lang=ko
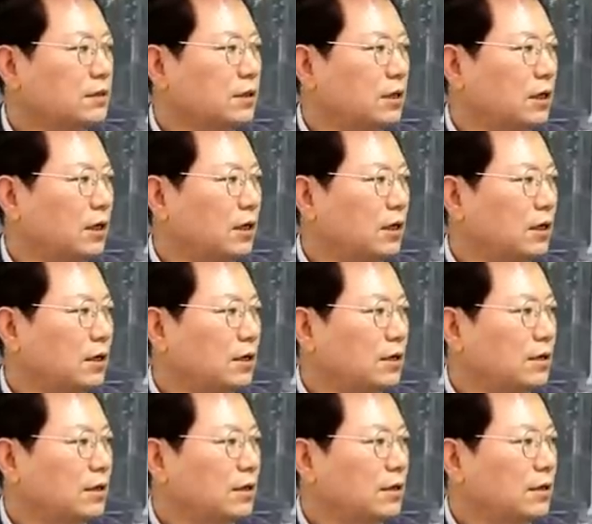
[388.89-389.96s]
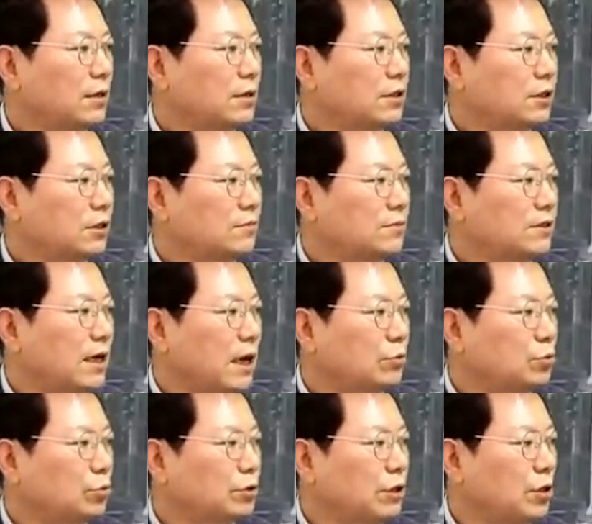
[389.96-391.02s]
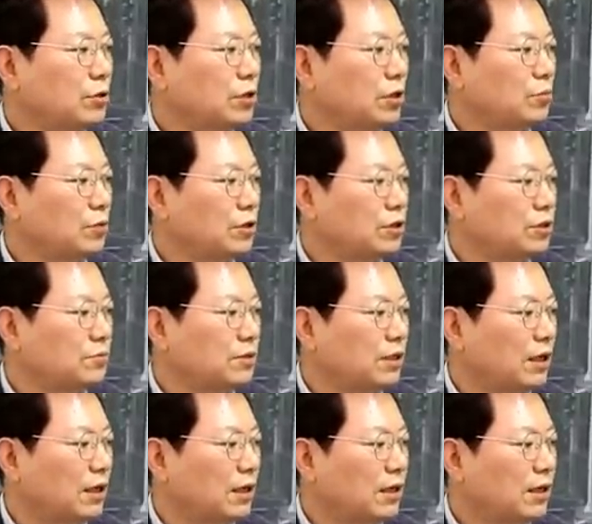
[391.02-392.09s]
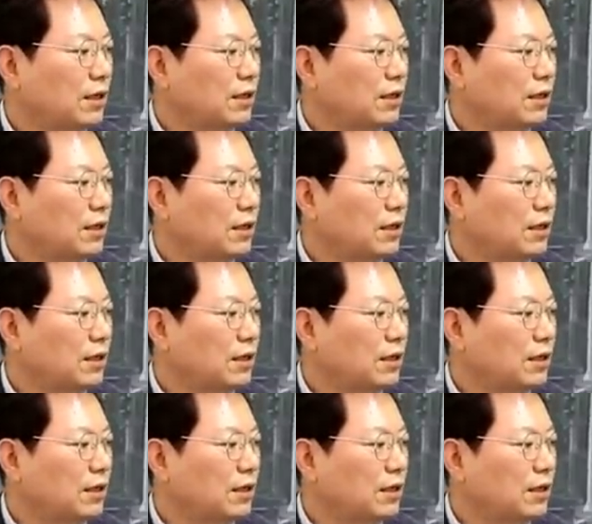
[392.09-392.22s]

자, 지금 양쪽 차 영상을 보셨습니다.